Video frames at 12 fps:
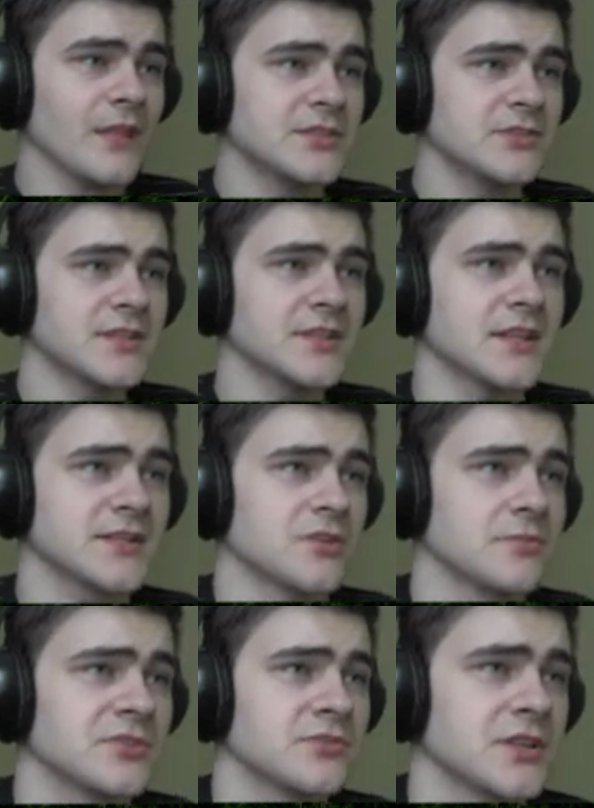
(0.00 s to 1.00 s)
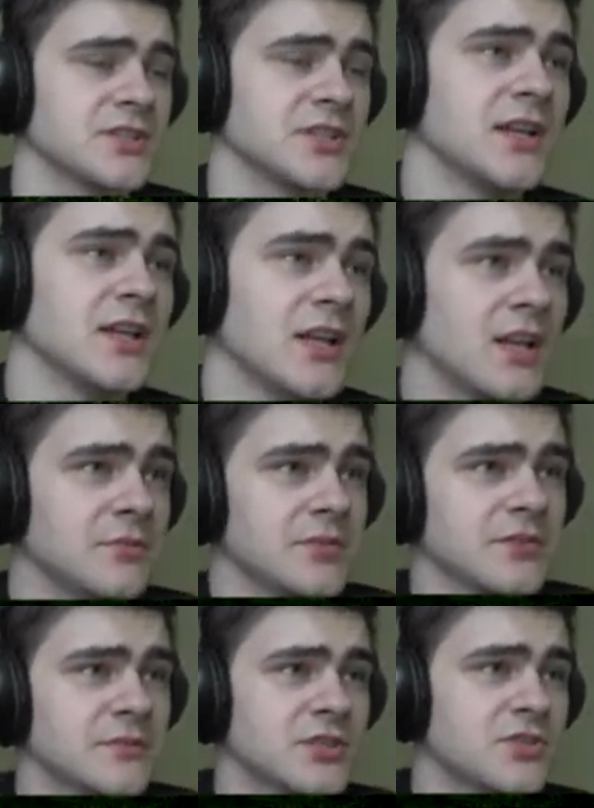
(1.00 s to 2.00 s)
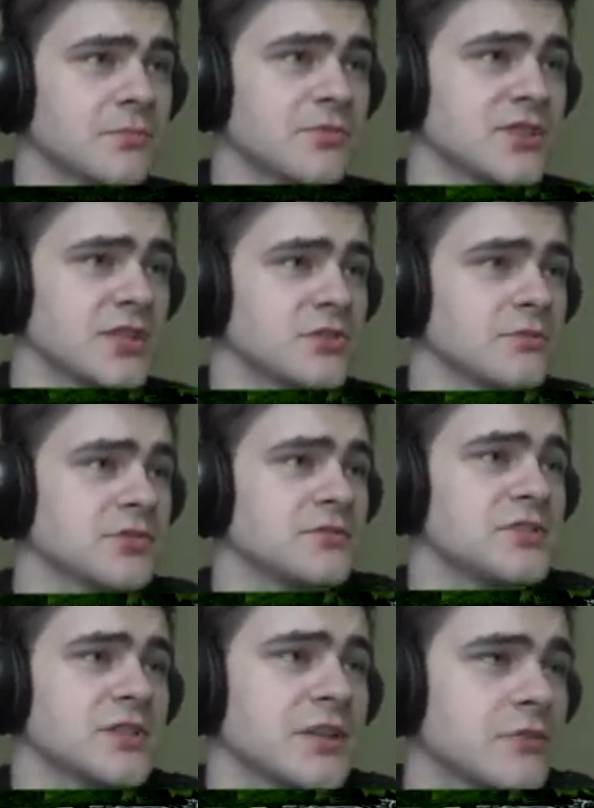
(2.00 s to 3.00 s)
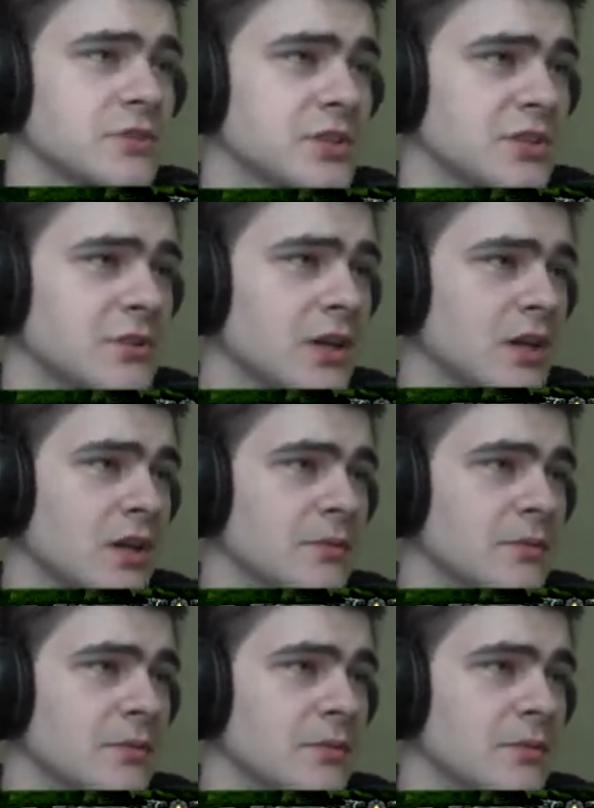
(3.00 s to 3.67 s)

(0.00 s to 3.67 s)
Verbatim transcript: Co ja teraz robię? Słuchajcie, przodem naszą postacią oczywiście kieruję się